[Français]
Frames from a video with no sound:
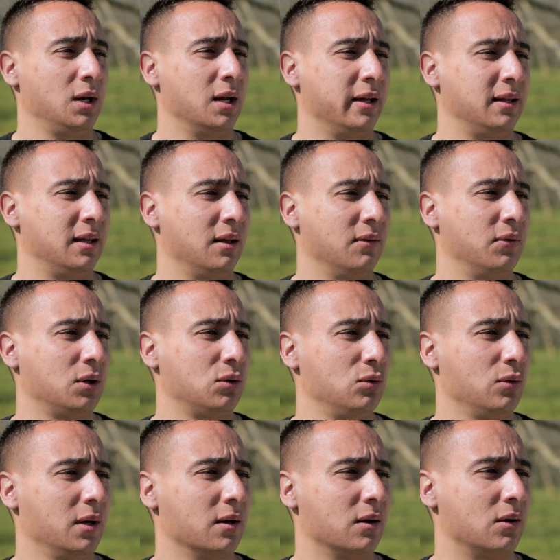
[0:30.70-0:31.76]
il a été
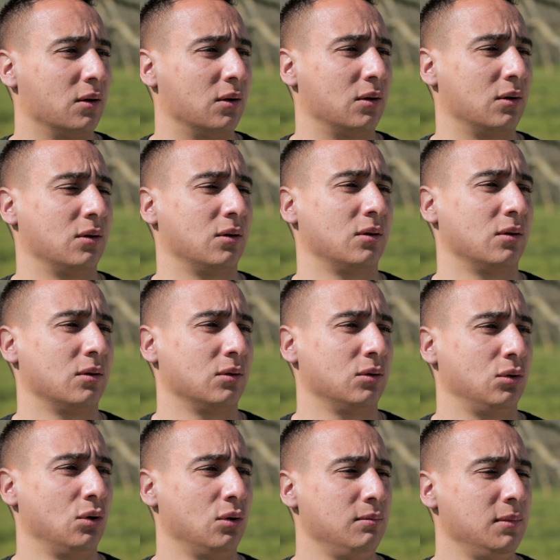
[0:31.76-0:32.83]
effectué en
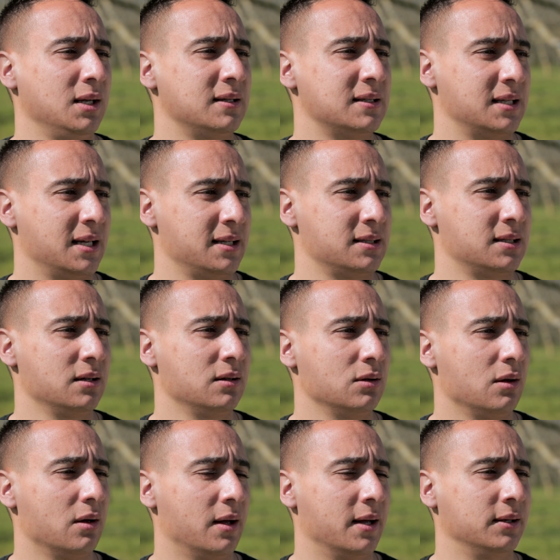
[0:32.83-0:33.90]
2016,
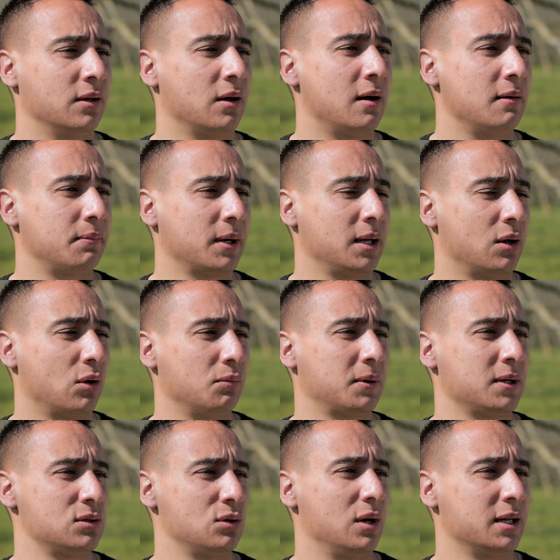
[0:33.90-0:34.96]
un an après la
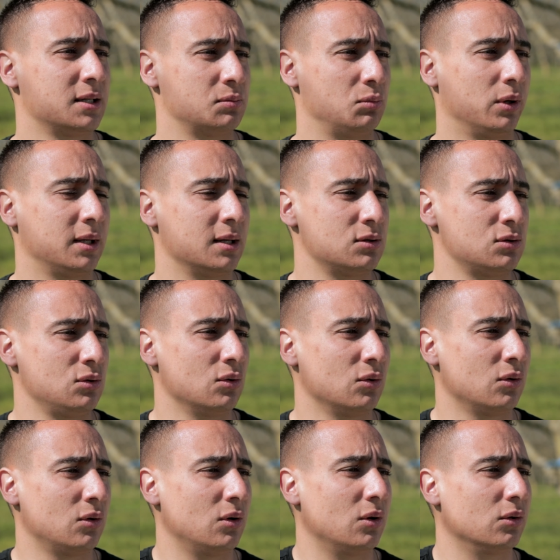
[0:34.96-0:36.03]
reprise de
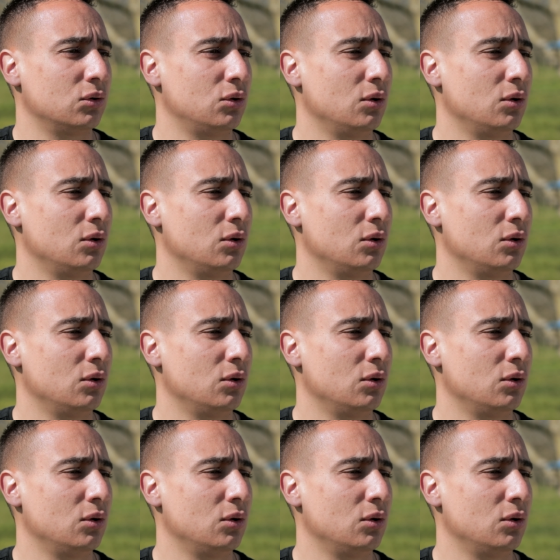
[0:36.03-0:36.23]
l'exploitation en